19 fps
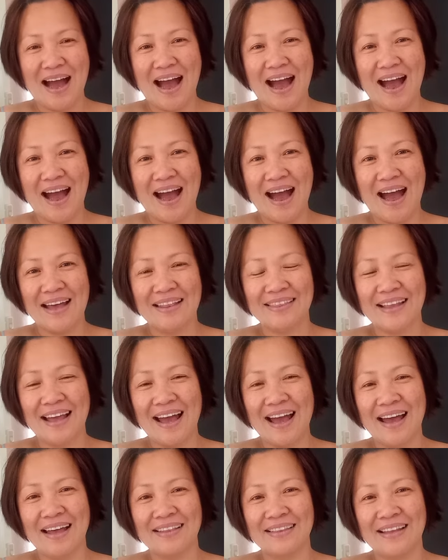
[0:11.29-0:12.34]
Uh,
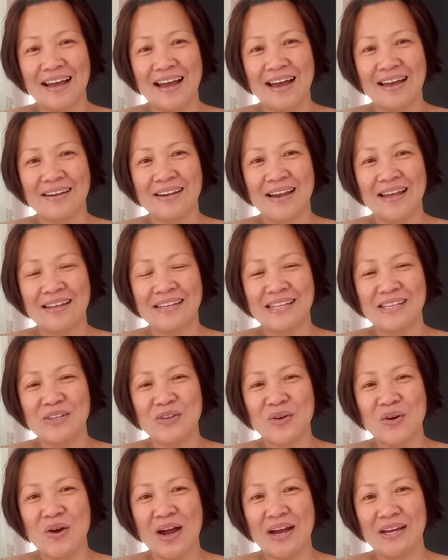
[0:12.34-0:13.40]
handa-handaan na
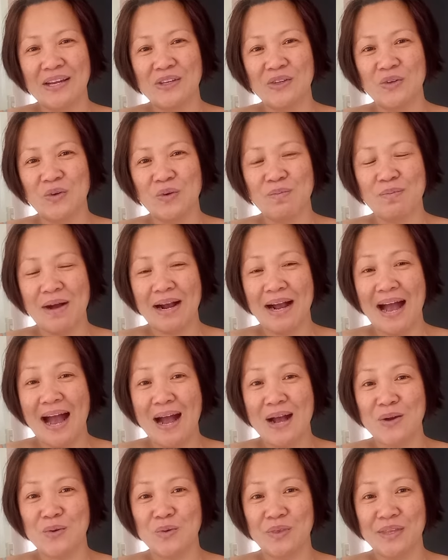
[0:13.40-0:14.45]
ninyo ang inyong
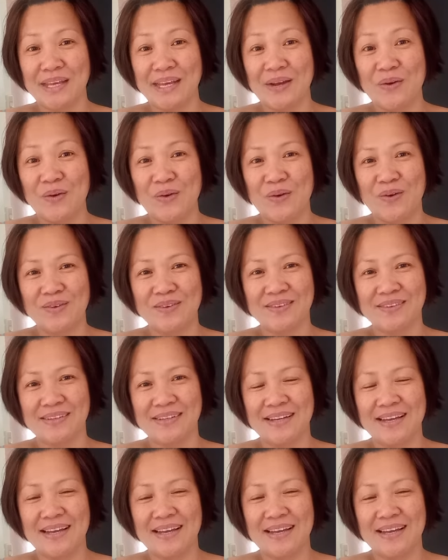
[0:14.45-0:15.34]
mga kudigo.